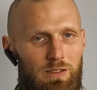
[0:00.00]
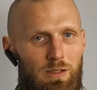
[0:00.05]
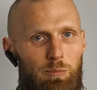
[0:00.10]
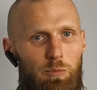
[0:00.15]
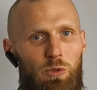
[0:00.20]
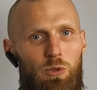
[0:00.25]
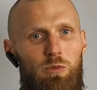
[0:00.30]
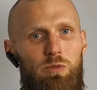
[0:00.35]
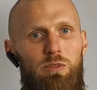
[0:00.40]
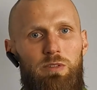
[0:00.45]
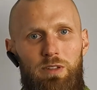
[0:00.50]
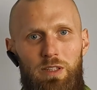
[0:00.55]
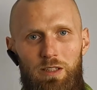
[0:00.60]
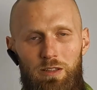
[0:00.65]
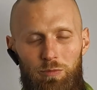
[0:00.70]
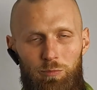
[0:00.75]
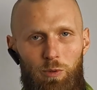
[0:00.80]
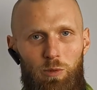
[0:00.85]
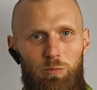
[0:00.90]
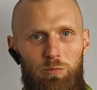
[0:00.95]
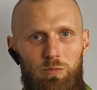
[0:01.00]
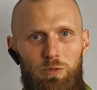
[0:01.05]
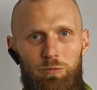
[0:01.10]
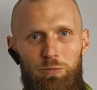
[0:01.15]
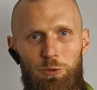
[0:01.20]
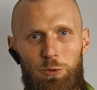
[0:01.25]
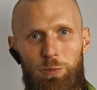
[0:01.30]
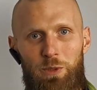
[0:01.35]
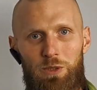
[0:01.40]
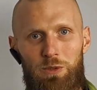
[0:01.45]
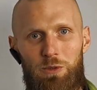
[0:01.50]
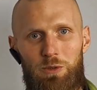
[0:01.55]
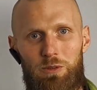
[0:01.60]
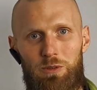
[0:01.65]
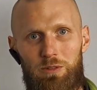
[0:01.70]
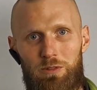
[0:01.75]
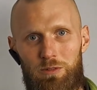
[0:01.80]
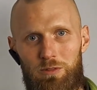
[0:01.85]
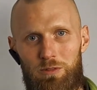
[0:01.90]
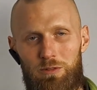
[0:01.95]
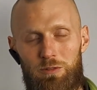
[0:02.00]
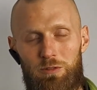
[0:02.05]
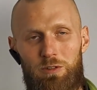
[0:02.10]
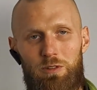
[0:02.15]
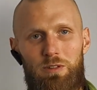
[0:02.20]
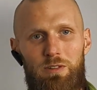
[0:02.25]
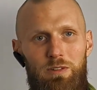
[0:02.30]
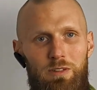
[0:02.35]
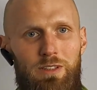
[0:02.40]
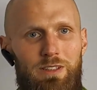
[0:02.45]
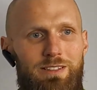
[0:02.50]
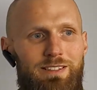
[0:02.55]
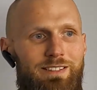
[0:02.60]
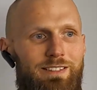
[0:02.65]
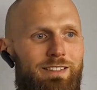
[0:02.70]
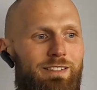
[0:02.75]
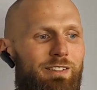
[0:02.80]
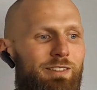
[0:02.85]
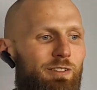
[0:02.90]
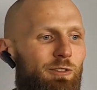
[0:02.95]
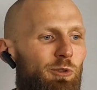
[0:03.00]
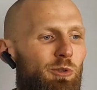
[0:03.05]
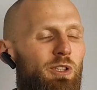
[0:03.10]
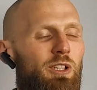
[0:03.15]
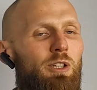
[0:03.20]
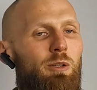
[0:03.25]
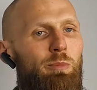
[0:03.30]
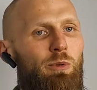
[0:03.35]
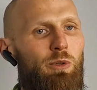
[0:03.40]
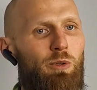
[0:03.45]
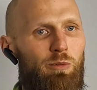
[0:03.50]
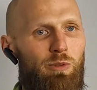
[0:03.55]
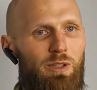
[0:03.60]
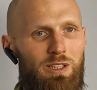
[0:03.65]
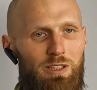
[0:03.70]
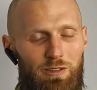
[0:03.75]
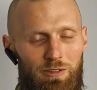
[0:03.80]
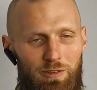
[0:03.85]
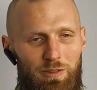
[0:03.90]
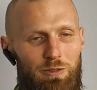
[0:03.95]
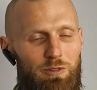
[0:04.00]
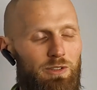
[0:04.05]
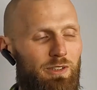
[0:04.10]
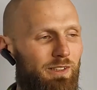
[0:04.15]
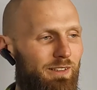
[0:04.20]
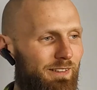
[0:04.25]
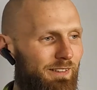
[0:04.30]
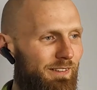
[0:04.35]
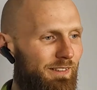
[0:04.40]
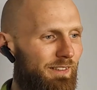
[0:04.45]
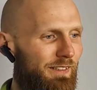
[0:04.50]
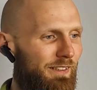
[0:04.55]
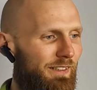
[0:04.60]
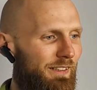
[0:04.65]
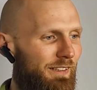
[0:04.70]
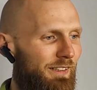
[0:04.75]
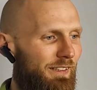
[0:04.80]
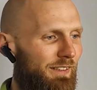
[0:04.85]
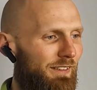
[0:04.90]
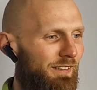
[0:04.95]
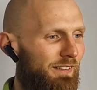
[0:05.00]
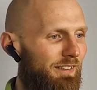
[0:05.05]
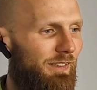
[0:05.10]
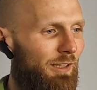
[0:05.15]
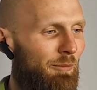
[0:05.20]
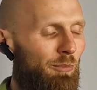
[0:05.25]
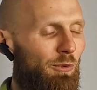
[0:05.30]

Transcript: jest nieporównywalne w, w przypadku. To jest trudne do porównania, to jest z